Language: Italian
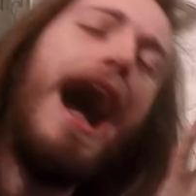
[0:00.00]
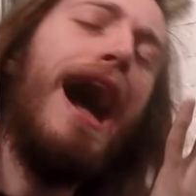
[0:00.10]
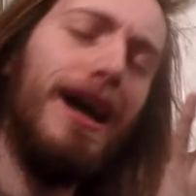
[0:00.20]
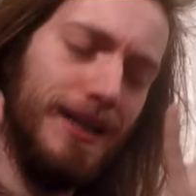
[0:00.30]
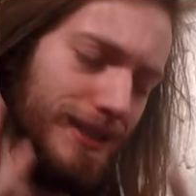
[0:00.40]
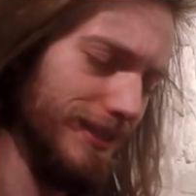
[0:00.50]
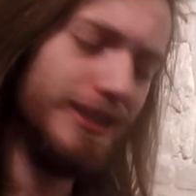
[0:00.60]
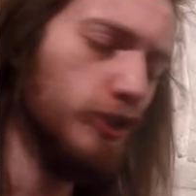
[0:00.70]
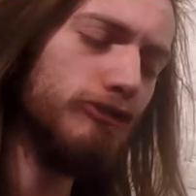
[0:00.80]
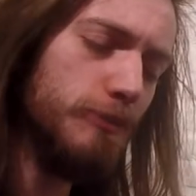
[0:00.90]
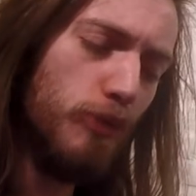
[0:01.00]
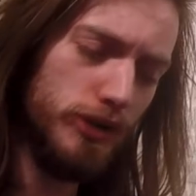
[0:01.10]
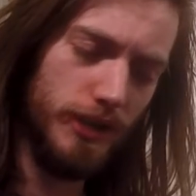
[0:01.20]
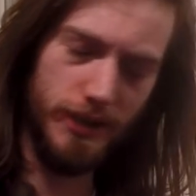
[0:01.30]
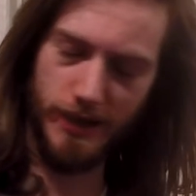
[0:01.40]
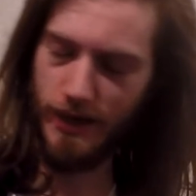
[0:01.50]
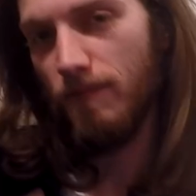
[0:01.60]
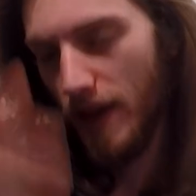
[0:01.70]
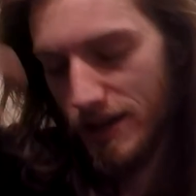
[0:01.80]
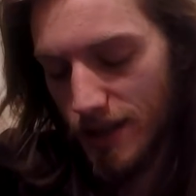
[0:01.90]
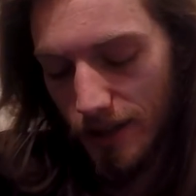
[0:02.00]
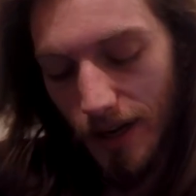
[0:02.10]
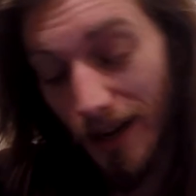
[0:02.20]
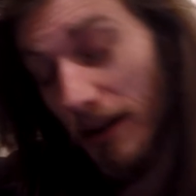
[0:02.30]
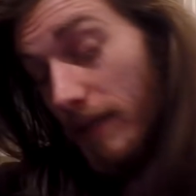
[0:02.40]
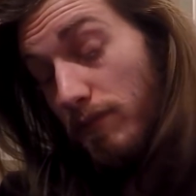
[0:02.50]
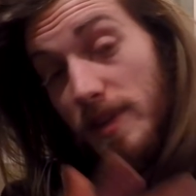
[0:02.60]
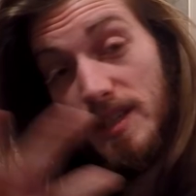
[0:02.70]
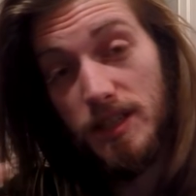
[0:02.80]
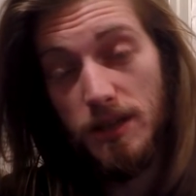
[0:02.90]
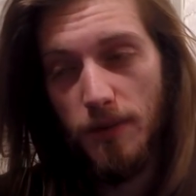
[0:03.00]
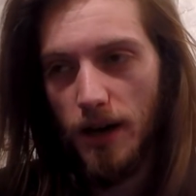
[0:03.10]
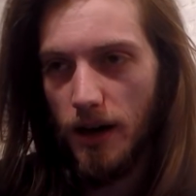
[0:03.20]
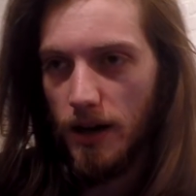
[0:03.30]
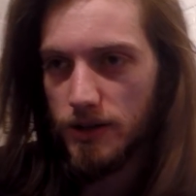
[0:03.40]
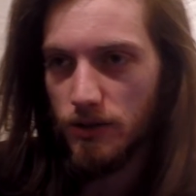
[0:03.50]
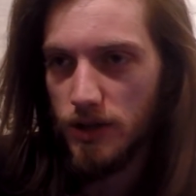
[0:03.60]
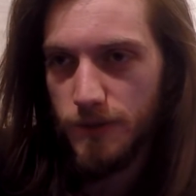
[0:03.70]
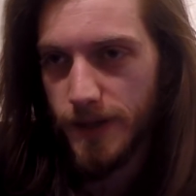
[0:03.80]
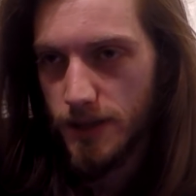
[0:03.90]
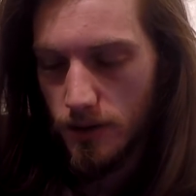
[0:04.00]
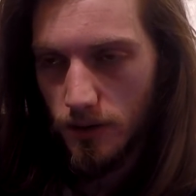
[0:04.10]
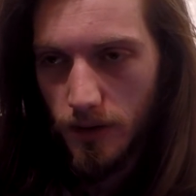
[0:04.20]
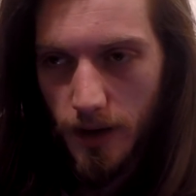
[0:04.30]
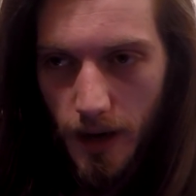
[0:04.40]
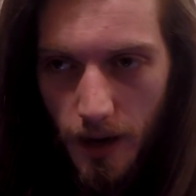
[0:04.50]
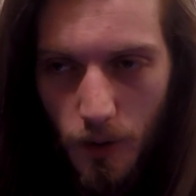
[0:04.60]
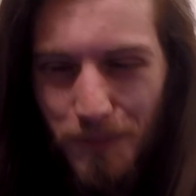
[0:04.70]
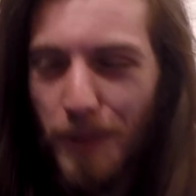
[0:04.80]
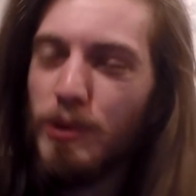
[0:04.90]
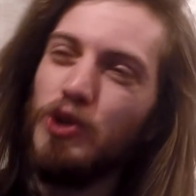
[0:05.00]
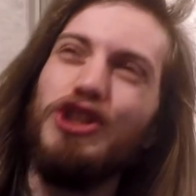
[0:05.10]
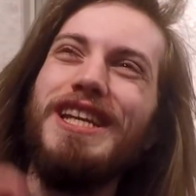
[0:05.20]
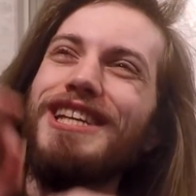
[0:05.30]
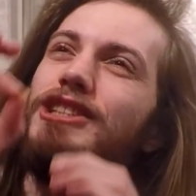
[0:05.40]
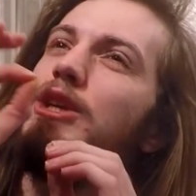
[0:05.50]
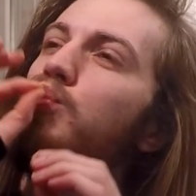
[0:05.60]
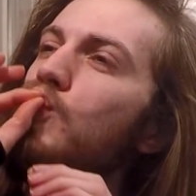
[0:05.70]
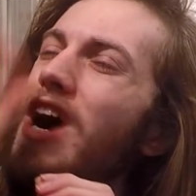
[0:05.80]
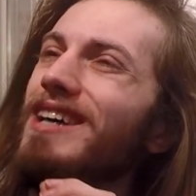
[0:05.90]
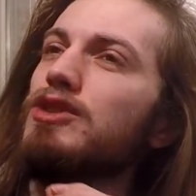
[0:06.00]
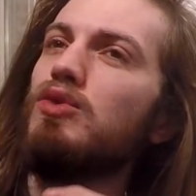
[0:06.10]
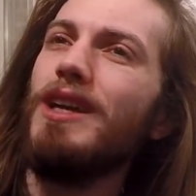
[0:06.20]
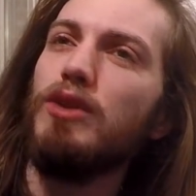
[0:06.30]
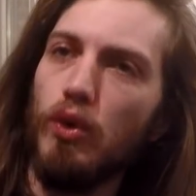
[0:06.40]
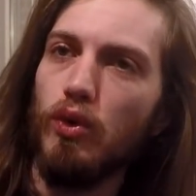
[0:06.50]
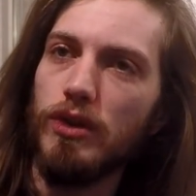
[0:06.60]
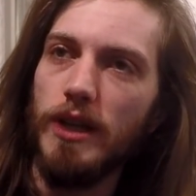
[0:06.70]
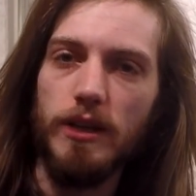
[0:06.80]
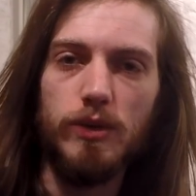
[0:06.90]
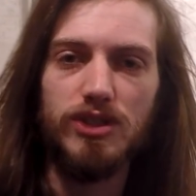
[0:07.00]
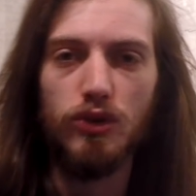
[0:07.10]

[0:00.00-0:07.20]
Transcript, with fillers: Ah, non si può è stata una grandissima soddisfazione. Ecco, proprio il ciligine muah, sulla torta di questo